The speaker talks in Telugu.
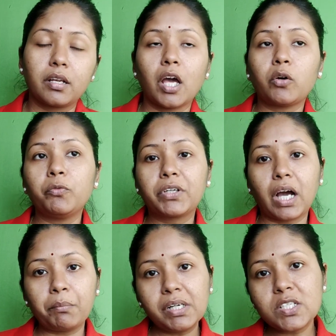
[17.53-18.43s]
నాకు
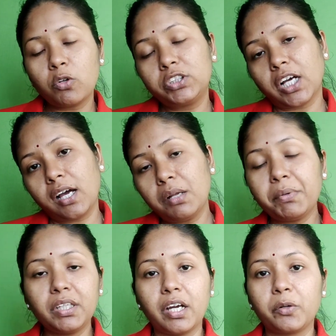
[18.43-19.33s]
కమెంట్స్లో
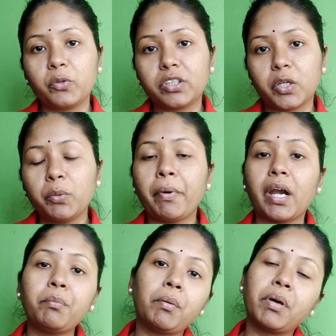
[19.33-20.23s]
చాలామంది అడుగుతారు
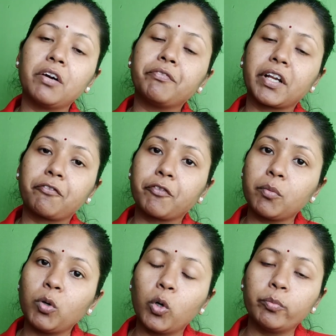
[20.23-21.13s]
మేడం ఏమైనా వర్క్
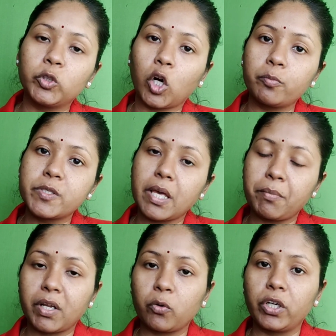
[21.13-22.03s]
ఫ్రమ్ హోమ్ జాబ్స్
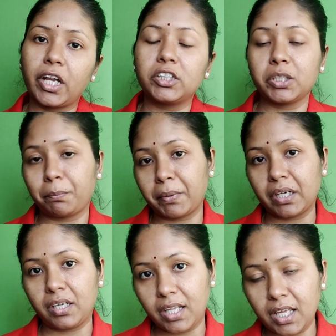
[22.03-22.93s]
ఏమైనా ఉంటే
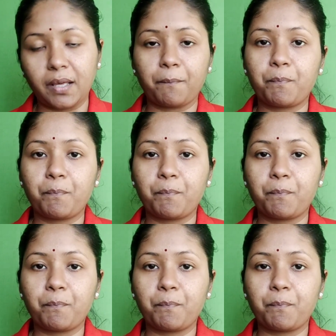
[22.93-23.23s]
చెప్పండి